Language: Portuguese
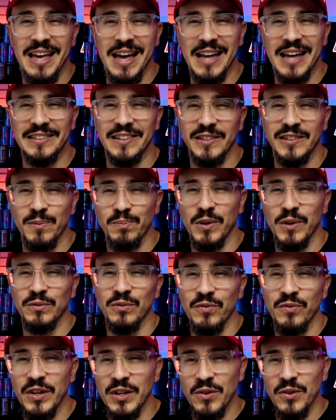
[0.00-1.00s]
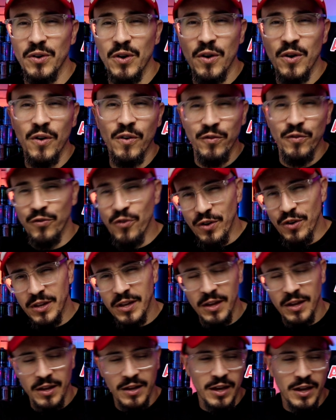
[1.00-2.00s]
A gente no próximo vídeo.
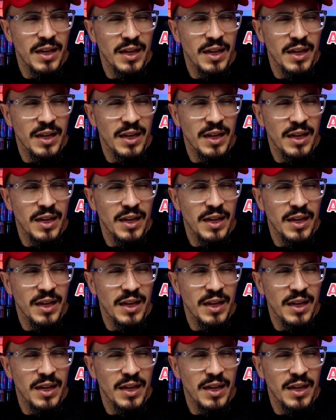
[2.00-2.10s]
Fui!